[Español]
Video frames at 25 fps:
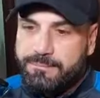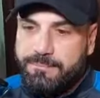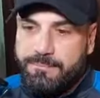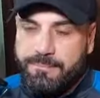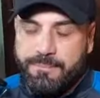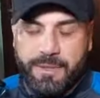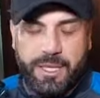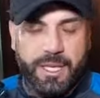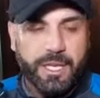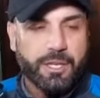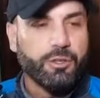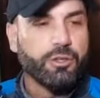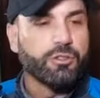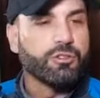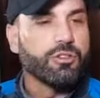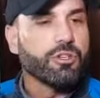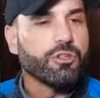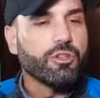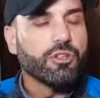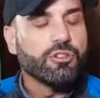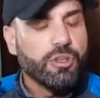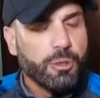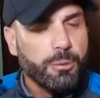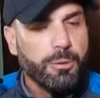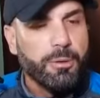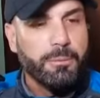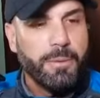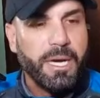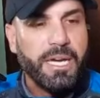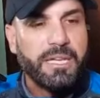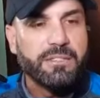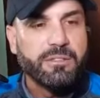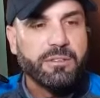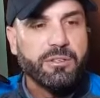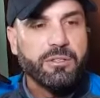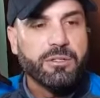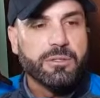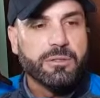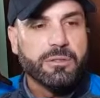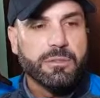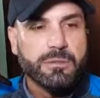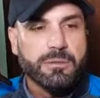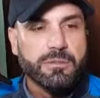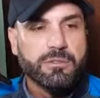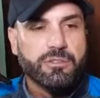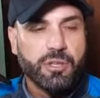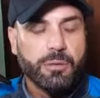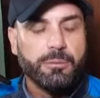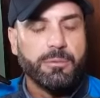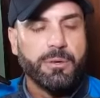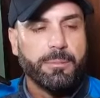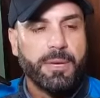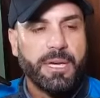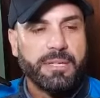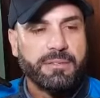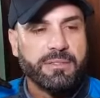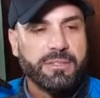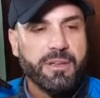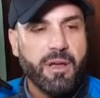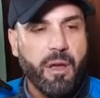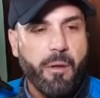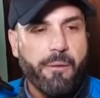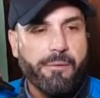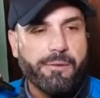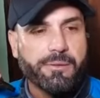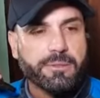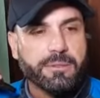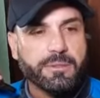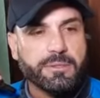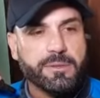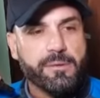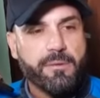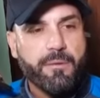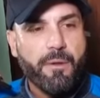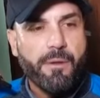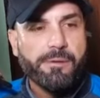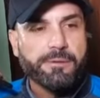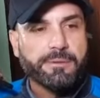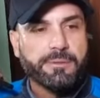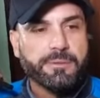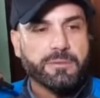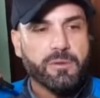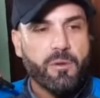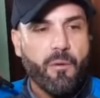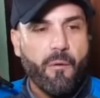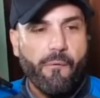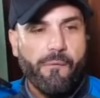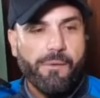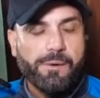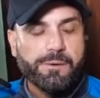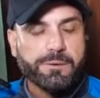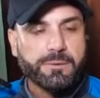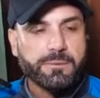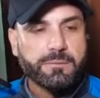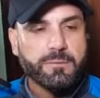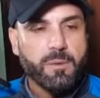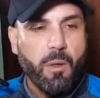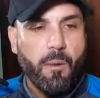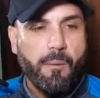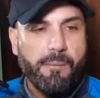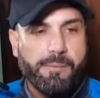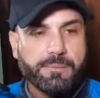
que nosotros somos más, ¿no? ¿Crees, somos más. ¿Crees que minimizaron a tu equipo?